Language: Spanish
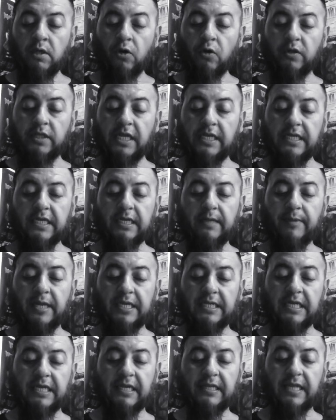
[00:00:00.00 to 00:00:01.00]
Con el ir y
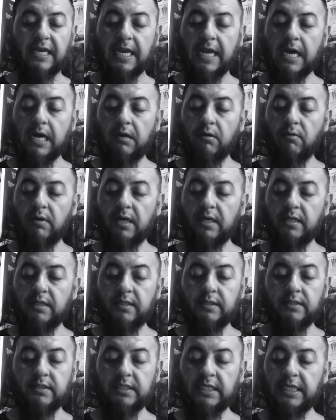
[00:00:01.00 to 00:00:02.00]
venir del agua,
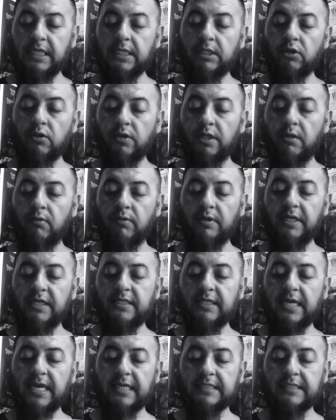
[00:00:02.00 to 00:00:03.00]
siento
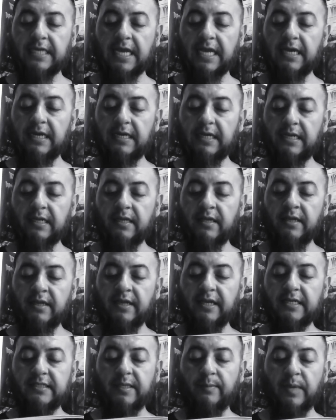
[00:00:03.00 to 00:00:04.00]
diluirse la sangre
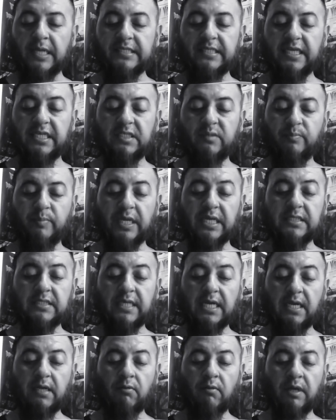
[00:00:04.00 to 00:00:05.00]
que se me hacía
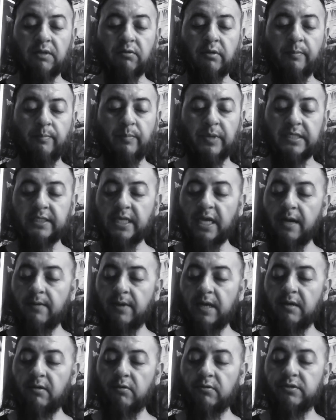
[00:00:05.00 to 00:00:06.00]
espesa cuando
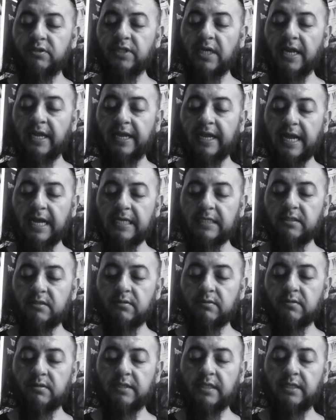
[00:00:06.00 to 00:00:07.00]
empezaban los
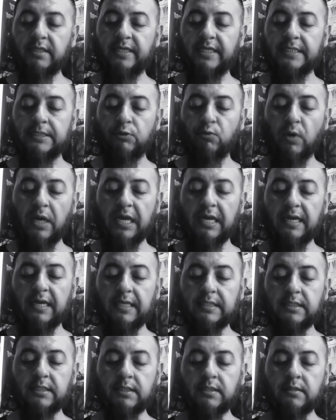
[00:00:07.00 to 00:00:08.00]
trancazos entre
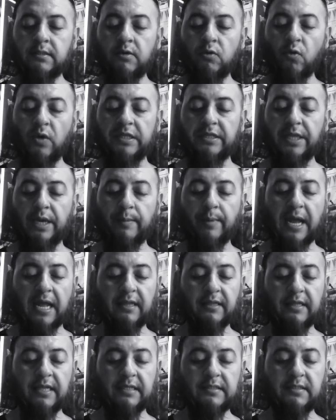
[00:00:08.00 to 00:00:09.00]
escuelas o entre
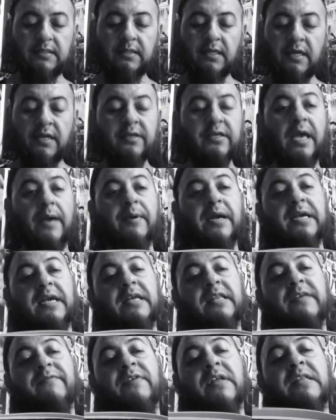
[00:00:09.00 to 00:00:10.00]
bandas y había
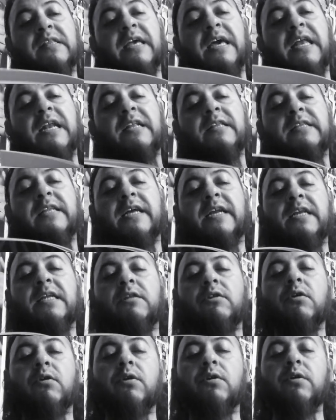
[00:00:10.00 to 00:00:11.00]
que defender el
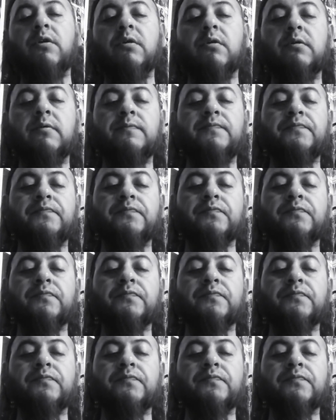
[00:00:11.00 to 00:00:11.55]
territorio